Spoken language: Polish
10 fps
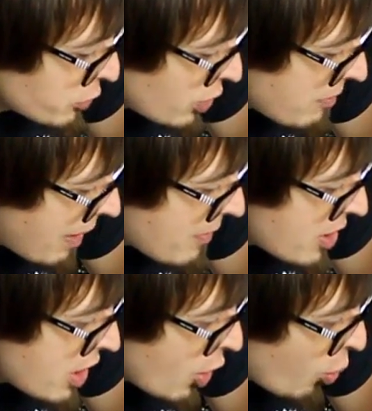w której
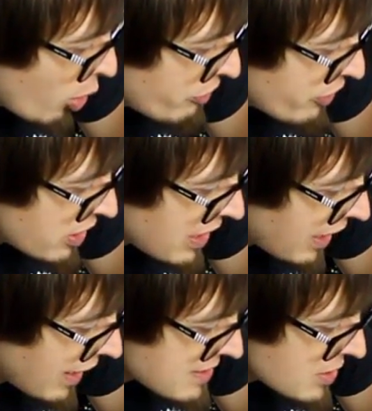mamy Wolverina
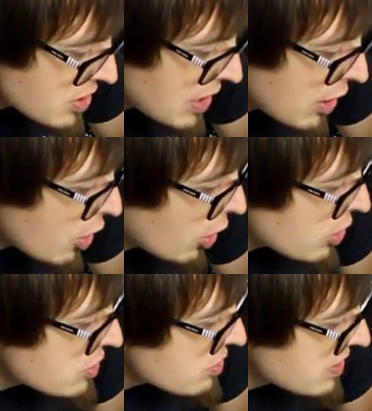klasycznego,
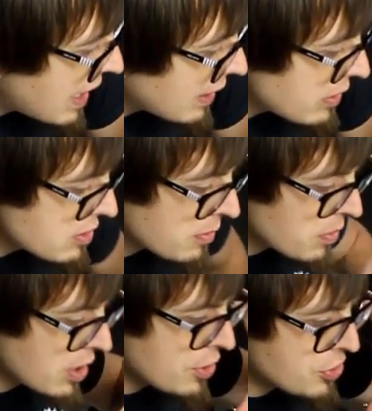Colossusa, to są e,